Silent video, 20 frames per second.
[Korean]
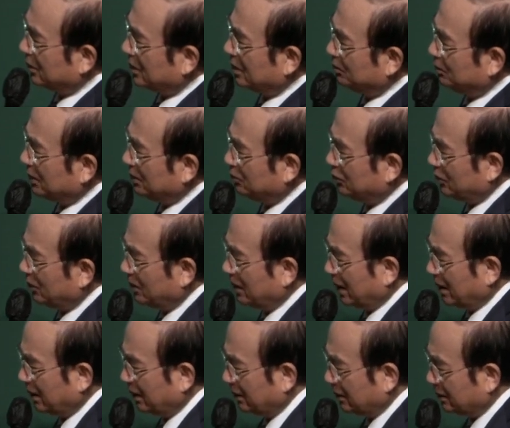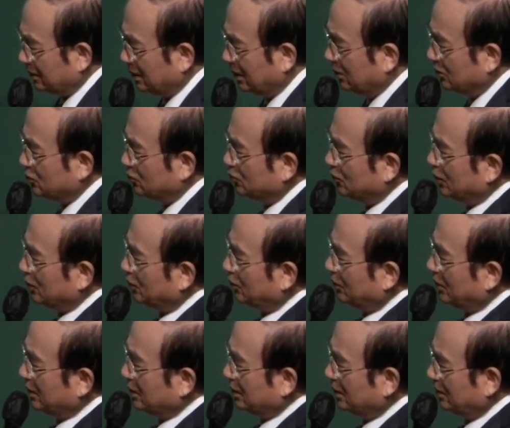깊이 뿌리 박혀서 예수
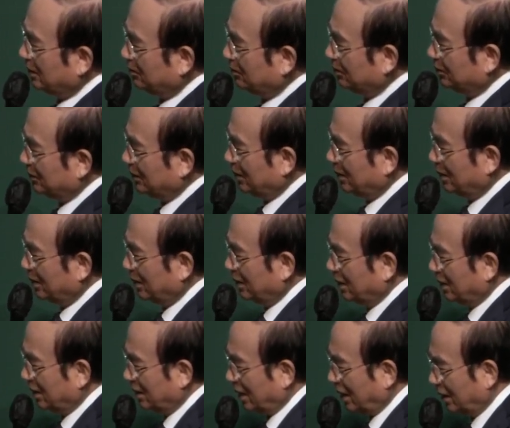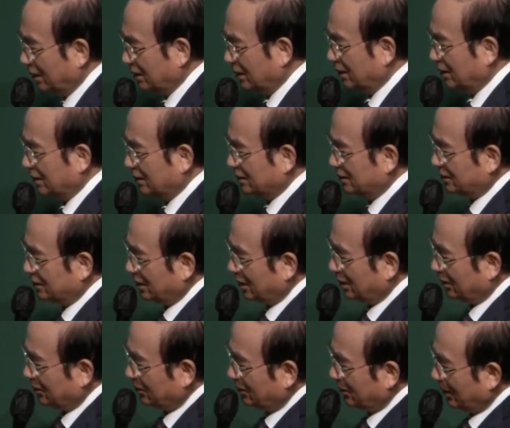믿고 이제는 하나님 것을
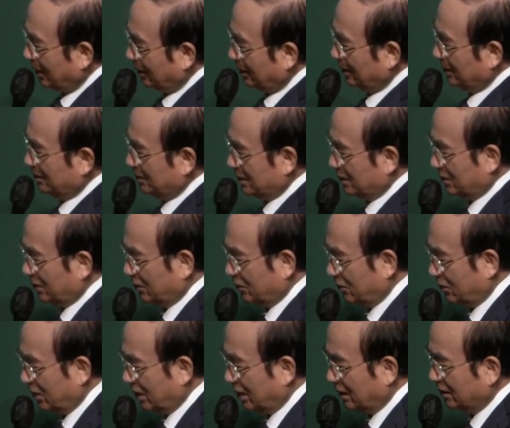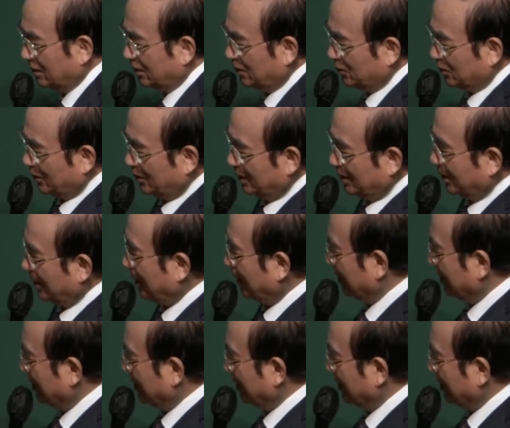찾고 하나님 거로 하나님으로 이렇게